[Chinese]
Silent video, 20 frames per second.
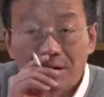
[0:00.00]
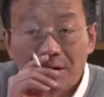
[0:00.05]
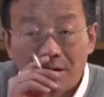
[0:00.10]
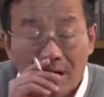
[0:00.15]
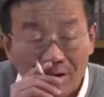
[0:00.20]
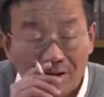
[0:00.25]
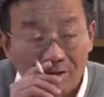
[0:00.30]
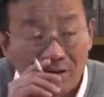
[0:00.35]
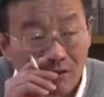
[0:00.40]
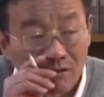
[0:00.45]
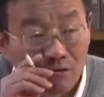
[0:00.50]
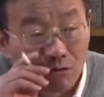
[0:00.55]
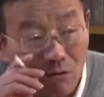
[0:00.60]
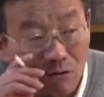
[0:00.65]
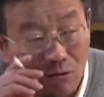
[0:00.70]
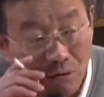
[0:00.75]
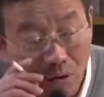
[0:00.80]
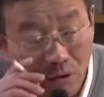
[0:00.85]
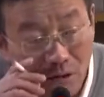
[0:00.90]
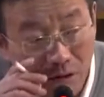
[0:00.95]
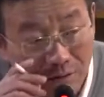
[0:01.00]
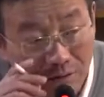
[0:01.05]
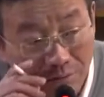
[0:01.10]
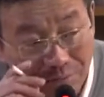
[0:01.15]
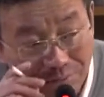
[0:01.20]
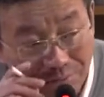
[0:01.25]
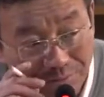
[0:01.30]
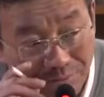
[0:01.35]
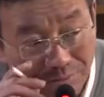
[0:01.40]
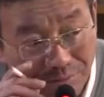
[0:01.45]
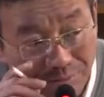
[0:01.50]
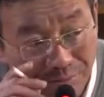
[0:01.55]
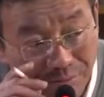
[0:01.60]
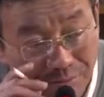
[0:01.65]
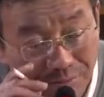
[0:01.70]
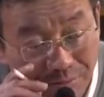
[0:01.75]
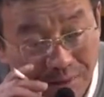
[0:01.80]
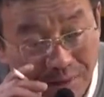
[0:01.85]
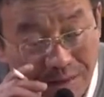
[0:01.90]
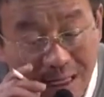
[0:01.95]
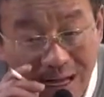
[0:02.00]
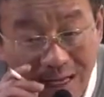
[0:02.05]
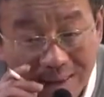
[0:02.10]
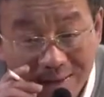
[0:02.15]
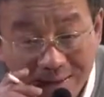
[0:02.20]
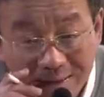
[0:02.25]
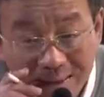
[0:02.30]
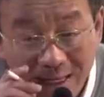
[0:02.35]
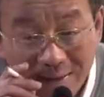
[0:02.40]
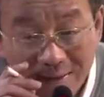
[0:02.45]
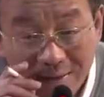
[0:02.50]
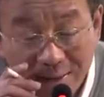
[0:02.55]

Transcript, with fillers: 还是中国、亚细亚